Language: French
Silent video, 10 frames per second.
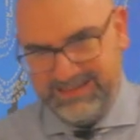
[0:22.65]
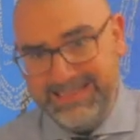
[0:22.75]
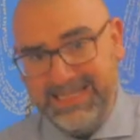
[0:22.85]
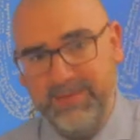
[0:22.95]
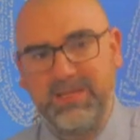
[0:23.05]

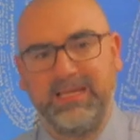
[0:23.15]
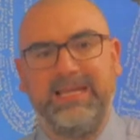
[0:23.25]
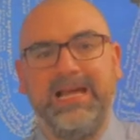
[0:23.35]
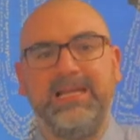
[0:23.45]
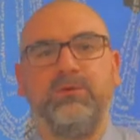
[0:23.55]
dynamique
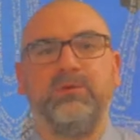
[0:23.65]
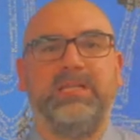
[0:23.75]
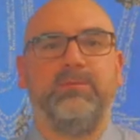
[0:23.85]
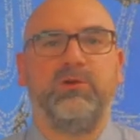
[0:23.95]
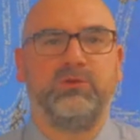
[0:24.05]
et à l'écoute
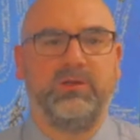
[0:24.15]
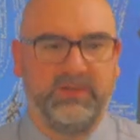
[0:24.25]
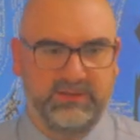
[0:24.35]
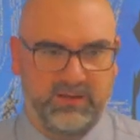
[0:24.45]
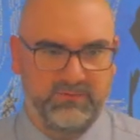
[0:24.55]
des besoins de
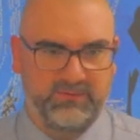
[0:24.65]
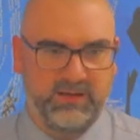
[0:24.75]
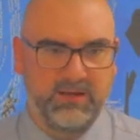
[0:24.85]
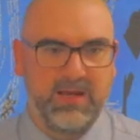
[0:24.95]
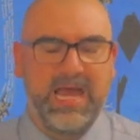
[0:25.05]
votre enfant.
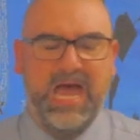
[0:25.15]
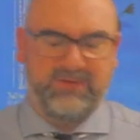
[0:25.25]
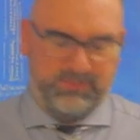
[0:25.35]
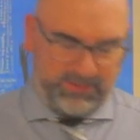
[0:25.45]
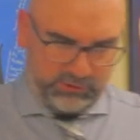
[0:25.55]

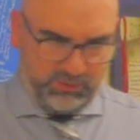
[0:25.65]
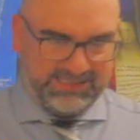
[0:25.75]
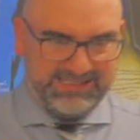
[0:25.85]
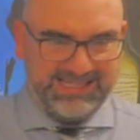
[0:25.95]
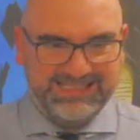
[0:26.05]
Avec près de
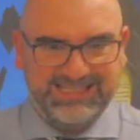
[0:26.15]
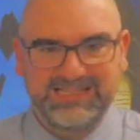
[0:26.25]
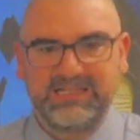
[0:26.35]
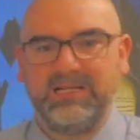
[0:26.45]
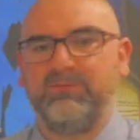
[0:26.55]

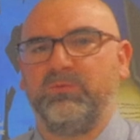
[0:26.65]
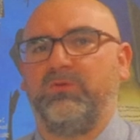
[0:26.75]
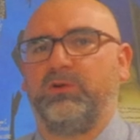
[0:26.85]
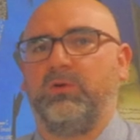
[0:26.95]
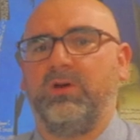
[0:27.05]
700 élèves, nous
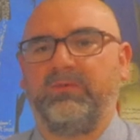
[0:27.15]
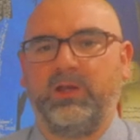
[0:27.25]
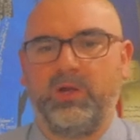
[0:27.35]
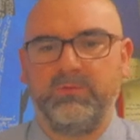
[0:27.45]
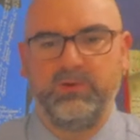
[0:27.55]
pouvons donc
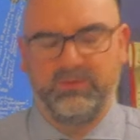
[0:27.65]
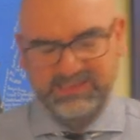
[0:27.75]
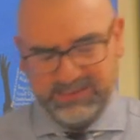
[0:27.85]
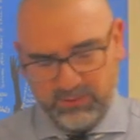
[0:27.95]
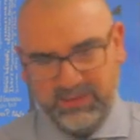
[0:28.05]
offrir un milieu
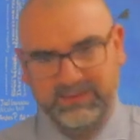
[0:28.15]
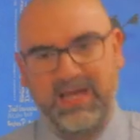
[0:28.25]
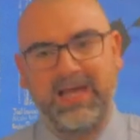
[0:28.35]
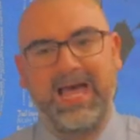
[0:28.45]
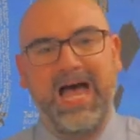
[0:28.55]

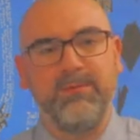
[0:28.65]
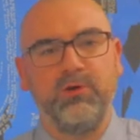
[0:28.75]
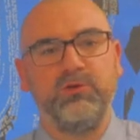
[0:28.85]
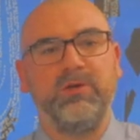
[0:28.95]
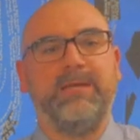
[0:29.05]
sécuritaire,
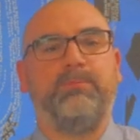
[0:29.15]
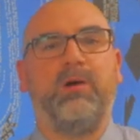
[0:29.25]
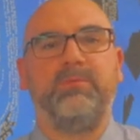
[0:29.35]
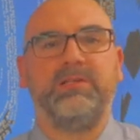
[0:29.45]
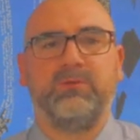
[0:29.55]
harmonieux et
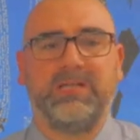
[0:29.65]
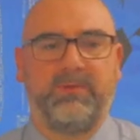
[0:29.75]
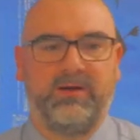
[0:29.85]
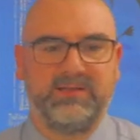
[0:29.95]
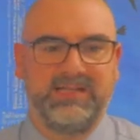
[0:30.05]
propice aux
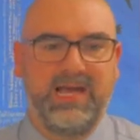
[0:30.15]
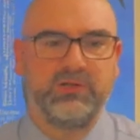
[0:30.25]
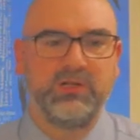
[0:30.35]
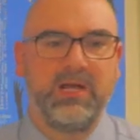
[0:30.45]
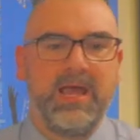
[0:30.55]

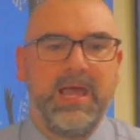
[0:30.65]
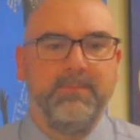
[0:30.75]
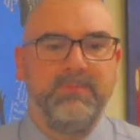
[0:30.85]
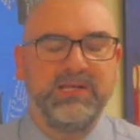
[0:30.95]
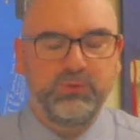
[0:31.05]
apprentissages,
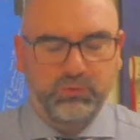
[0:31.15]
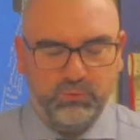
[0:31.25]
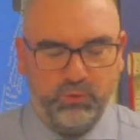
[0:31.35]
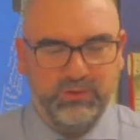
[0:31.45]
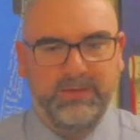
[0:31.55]
mais
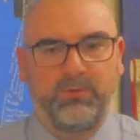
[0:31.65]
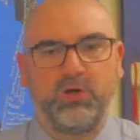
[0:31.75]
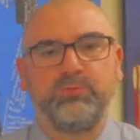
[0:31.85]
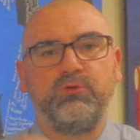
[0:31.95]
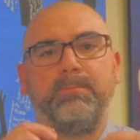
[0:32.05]
surtout une
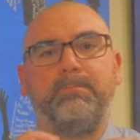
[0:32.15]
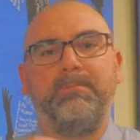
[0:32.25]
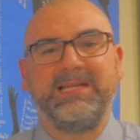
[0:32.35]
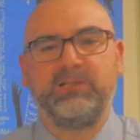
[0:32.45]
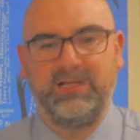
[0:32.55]
approche plus
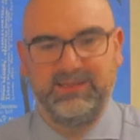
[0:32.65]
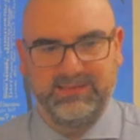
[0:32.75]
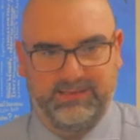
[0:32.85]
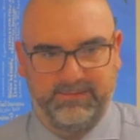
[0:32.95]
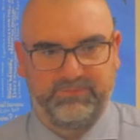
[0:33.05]

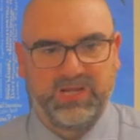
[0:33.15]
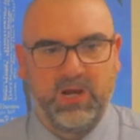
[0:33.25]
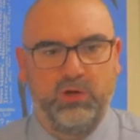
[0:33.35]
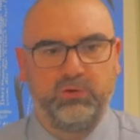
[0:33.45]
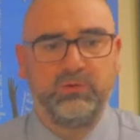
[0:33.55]
personnalisée.
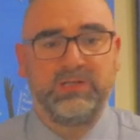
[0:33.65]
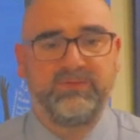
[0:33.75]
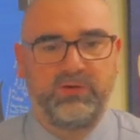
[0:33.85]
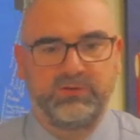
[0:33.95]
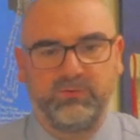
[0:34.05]
Nous nous
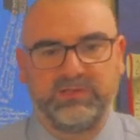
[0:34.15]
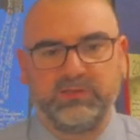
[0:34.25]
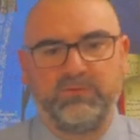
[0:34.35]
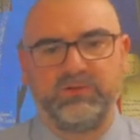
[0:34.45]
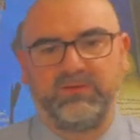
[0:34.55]
efforçons aussi
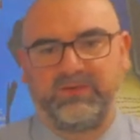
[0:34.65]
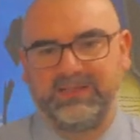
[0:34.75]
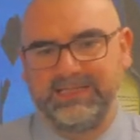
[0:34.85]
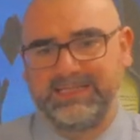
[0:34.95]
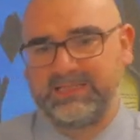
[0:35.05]
de vous offrir
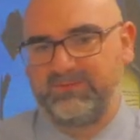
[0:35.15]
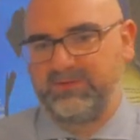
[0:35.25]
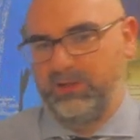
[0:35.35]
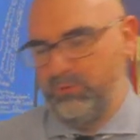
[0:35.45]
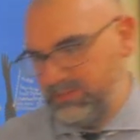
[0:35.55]
des
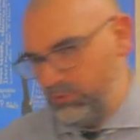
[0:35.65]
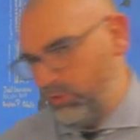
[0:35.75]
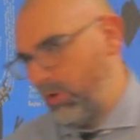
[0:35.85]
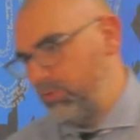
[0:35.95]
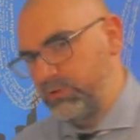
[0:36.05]
activités aussi
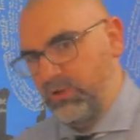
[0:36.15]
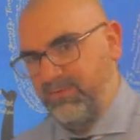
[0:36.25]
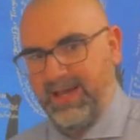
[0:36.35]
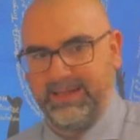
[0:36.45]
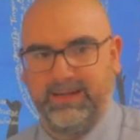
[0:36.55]
nombreuses que
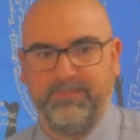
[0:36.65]
variées.